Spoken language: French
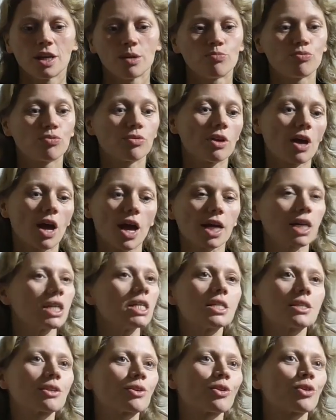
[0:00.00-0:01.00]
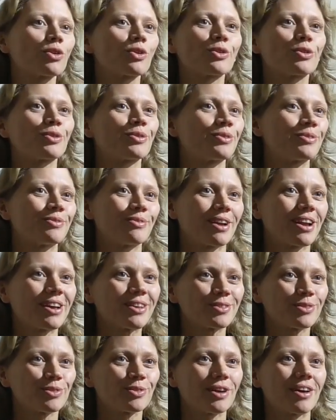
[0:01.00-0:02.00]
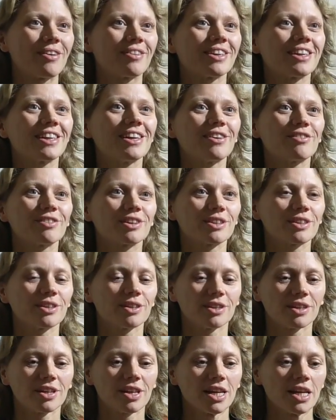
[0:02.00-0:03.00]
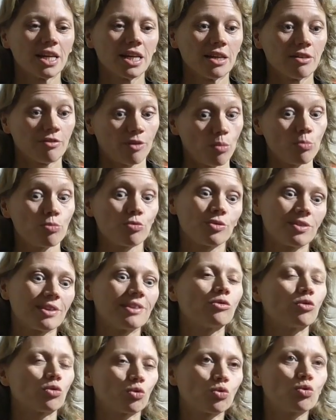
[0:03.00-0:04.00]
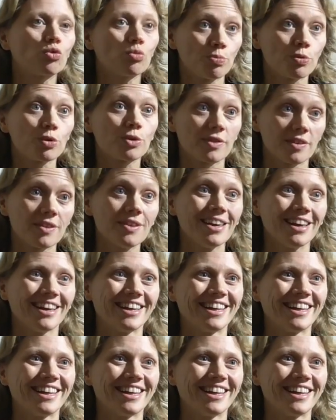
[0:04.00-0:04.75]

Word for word: et puis un risque voilà, de travailler avec des, en plus des tout petits,